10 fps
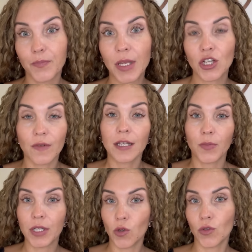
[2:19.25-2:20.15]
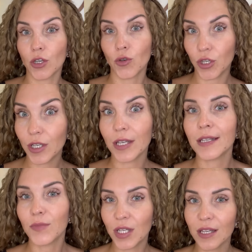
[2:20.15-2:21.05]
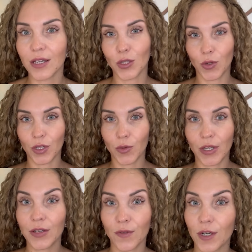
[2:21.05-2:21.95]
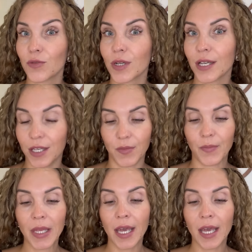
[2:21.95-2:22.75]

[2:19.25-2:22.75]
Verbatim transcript: переживать определенные ощущения, изменения, которые наблюдаются в вашем организме.